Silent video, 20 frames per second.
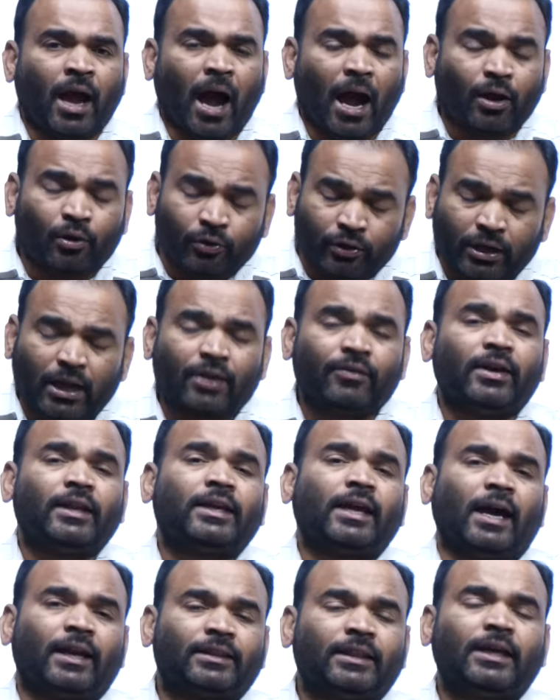ఆ కుట్ర
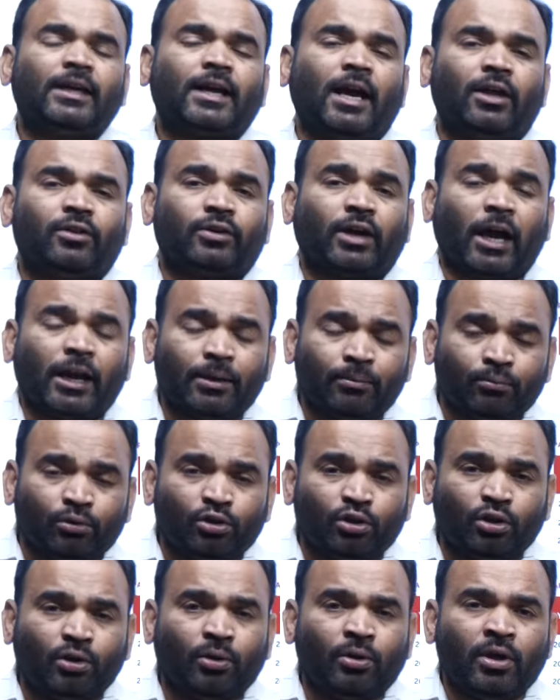ఎవరికి అర్థం కాదు కానీ
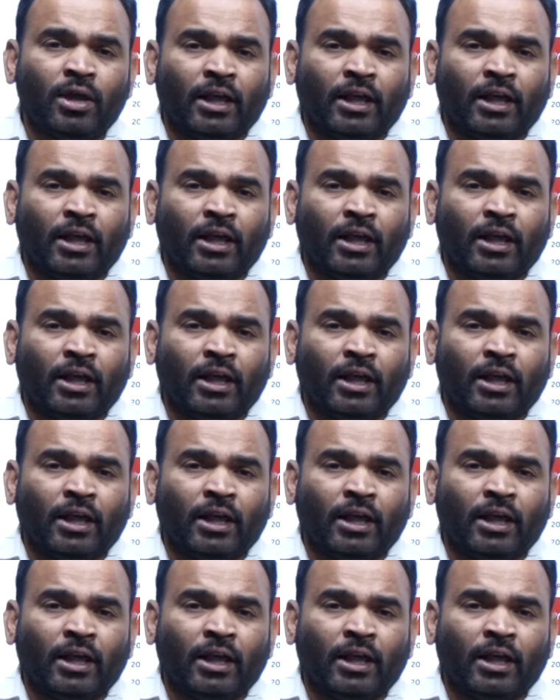ముందు